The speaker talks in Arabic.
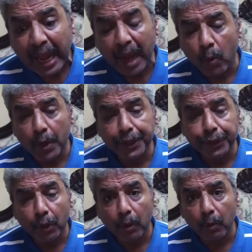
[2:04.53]
او ان
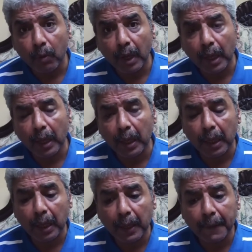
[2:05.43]
هو
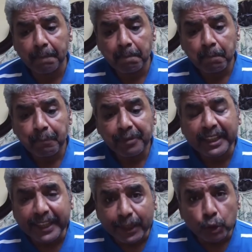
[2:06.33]
آه،
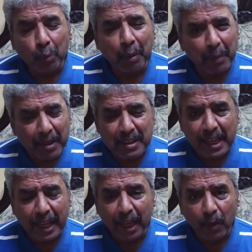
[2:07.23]
نتيجه لشرب الميه
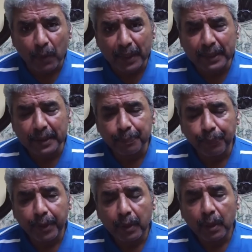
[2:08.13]
الساقعه او كده
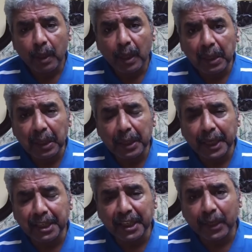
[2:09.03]
آه،
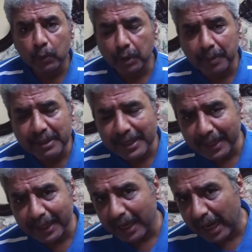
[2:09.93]
لاني كنت
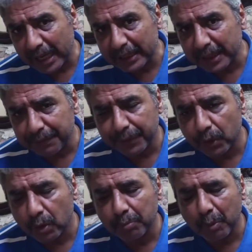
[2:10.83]
بسجل حلقتين في
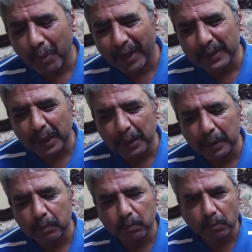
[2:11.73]
اليوم بمعدل
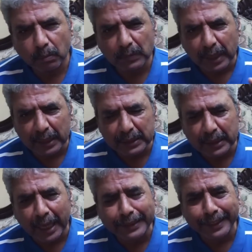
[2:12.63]
ثلاث
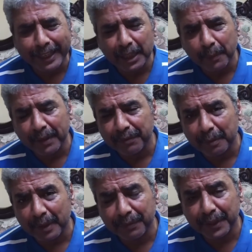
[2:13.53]
ساعات تقريبا
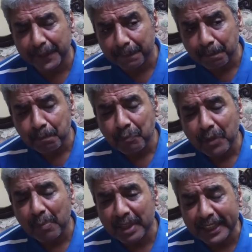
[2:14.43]
في في
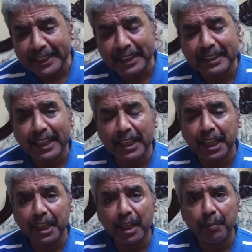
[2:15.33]
مدينه الانتاج
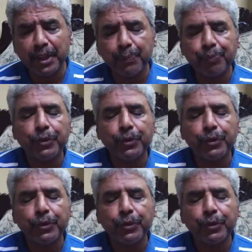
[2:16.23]
الاعلامي